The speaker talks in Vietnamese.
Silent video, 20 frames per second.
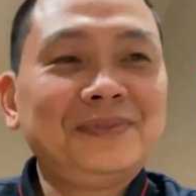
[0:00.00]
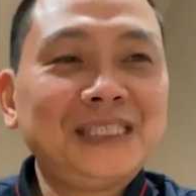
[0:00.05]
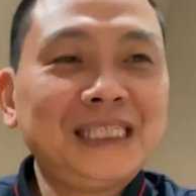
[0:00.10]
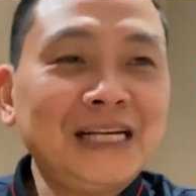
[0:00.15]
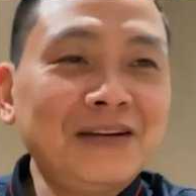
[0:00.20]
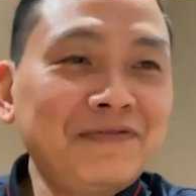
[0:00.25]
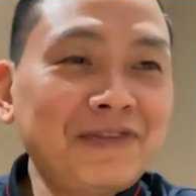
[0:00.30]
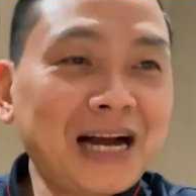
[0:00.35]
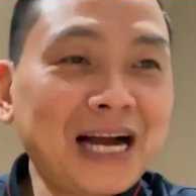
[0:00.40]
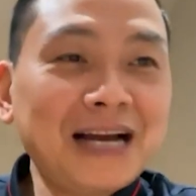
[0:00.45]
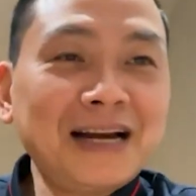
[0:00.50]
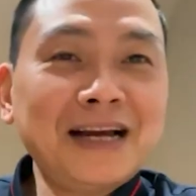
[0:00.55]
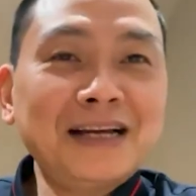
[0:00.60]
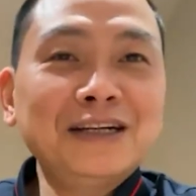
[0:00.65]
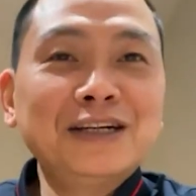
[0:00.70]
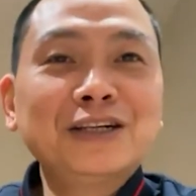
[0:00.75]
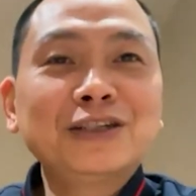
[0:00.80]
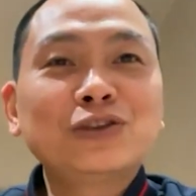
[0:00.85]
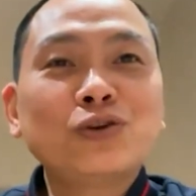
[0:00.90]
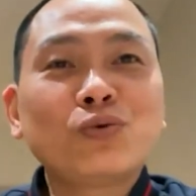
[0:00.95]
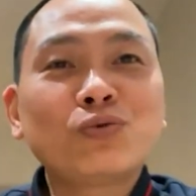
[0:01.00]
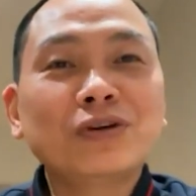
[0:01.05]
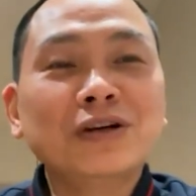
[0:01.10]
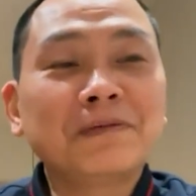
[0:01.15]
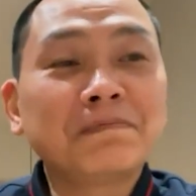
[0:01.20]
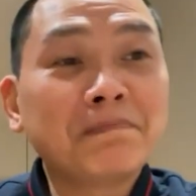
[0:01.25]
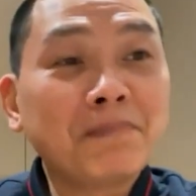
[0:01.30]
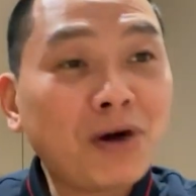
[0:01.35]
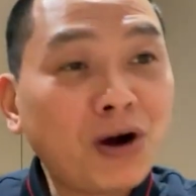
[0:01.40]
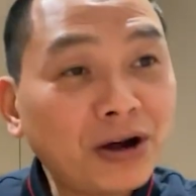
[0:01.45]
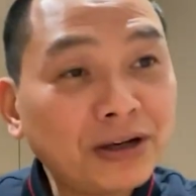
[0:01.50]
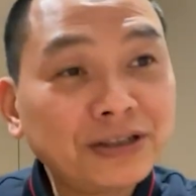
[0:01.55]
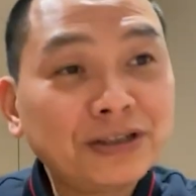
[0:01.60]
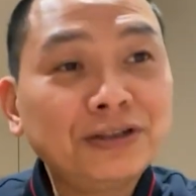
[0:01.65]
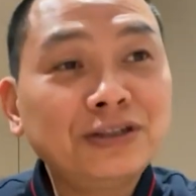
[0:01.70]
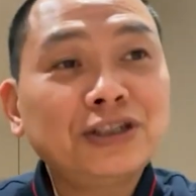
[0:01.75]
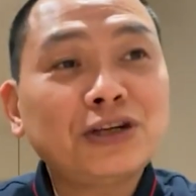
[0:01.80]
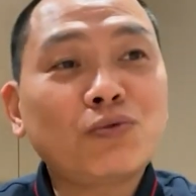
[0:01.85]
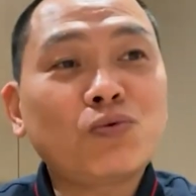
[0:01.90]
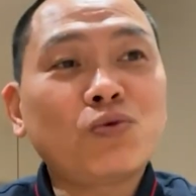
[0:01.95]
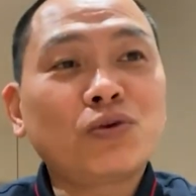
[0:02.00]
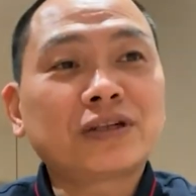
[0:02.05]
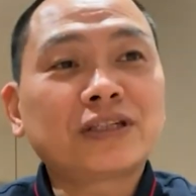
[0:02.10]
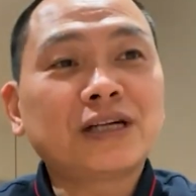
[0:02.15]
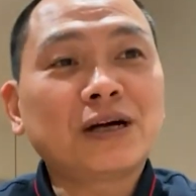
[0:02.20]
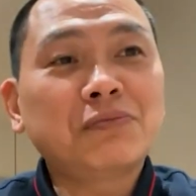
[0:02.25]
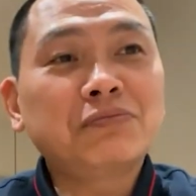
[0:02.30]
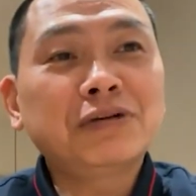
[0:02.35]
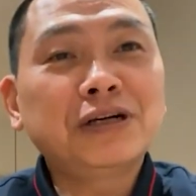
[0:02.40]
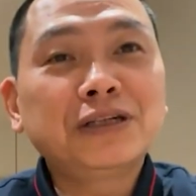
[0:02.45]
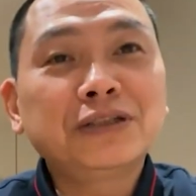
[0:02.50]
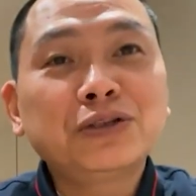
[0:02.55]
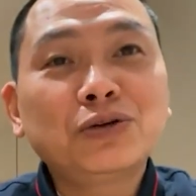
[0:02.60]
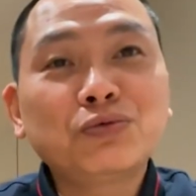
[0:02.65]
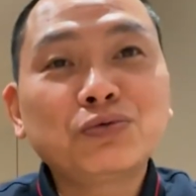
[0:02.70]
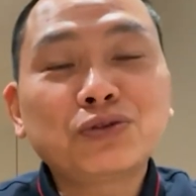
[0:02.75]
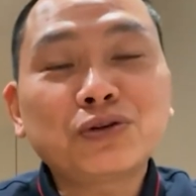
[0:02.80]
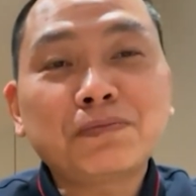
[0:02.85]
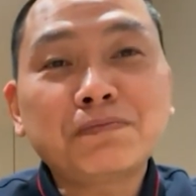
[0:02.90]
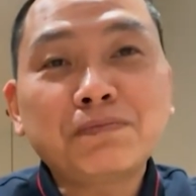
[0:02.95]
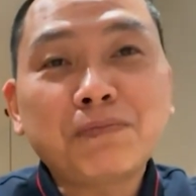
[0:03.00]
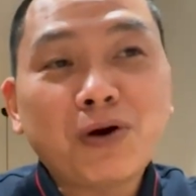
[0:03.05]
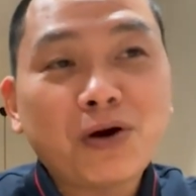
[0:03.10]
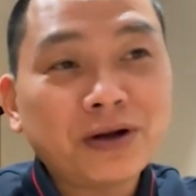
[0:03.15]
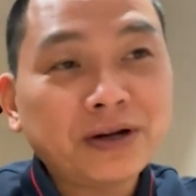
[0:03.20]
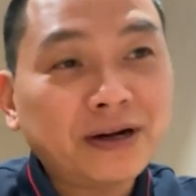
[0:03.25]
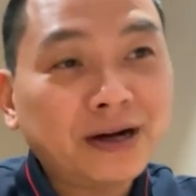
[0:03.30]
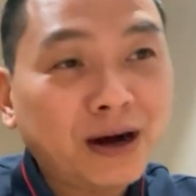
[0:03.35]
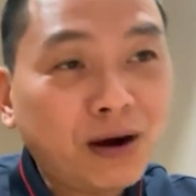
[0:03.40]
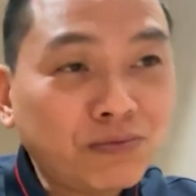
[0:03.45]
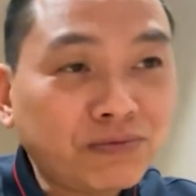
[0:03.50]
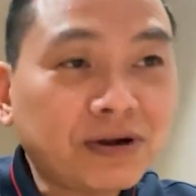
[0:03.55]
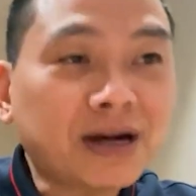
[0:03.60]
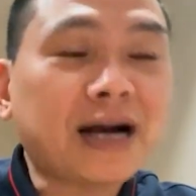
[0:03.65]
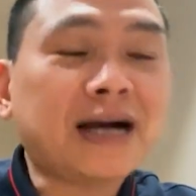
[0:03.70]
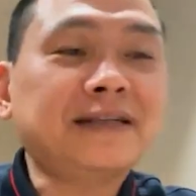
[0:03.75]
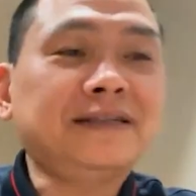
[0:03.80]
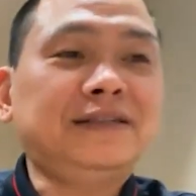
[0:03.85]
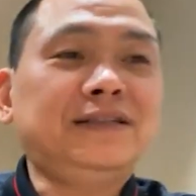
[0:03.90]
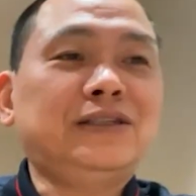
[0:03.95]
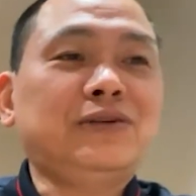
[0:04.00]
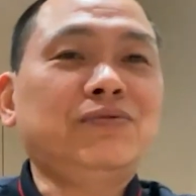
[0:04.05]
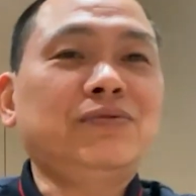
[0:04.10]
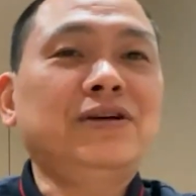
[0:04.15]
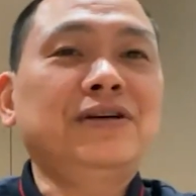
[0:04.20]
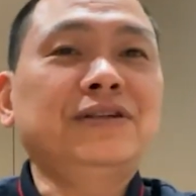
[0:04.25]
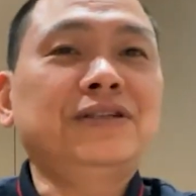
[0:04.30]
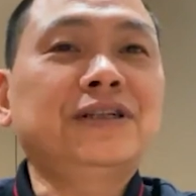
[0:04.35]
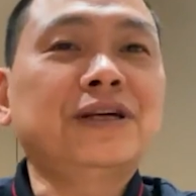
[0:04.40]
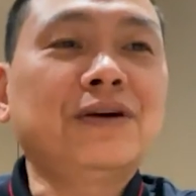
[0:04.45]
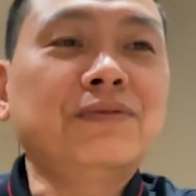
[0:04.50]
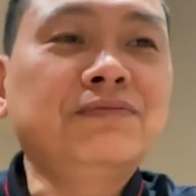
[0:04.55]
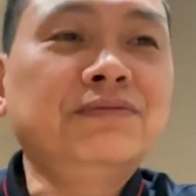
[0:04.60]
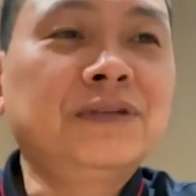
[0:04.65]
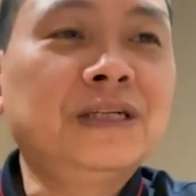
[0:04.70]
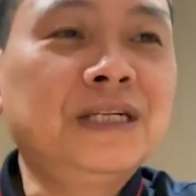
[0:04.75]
Và cái này ứng dụng được mọi thứ trong cuộc sống, ứng dụng trong mọi góc cạnh trong đời sống.